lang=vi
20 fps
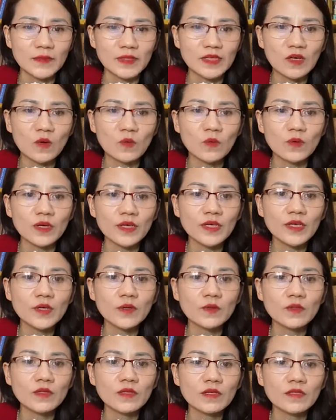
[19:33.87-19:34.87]
và mình không có
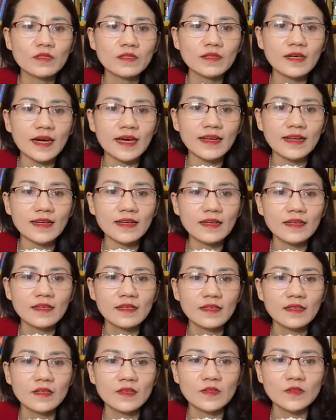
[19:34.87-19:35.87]
yêu thương thức ăn ấy
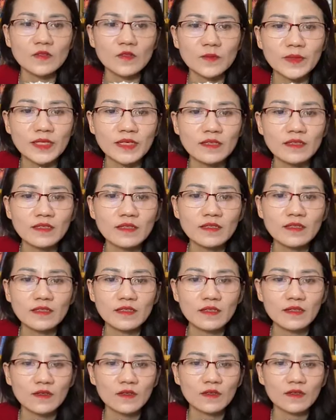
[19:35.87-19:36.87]
rồi mình
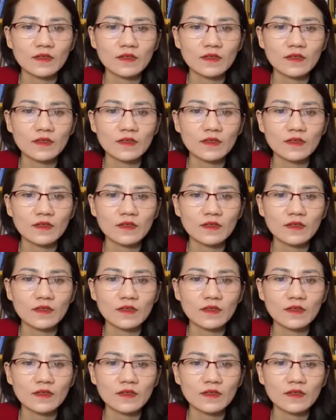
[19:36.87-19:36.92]
cứ